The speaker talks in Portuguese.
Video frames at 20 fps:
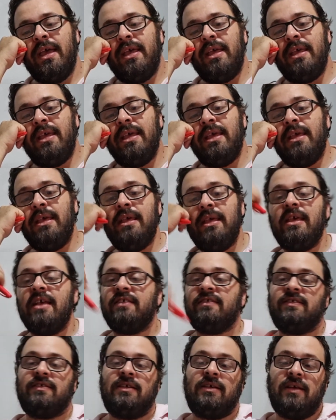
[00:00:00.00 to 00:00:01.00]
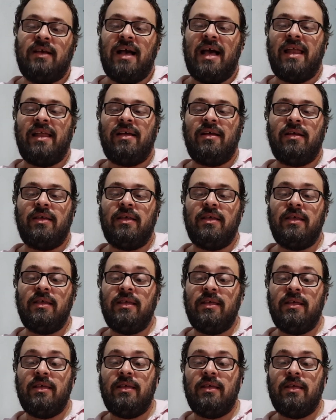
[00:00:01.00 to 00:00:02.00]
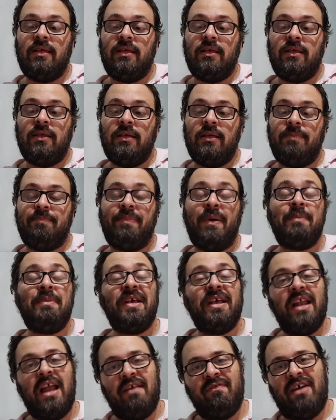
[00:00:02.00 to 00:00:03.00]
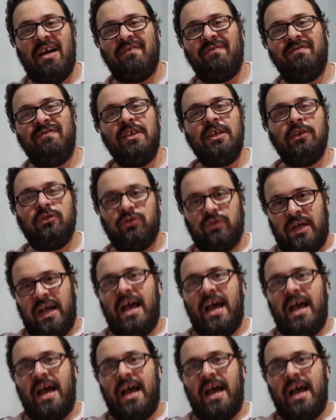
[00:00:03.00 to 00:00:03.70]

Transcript: E assim, cara, e, e para mim gravar vídeo,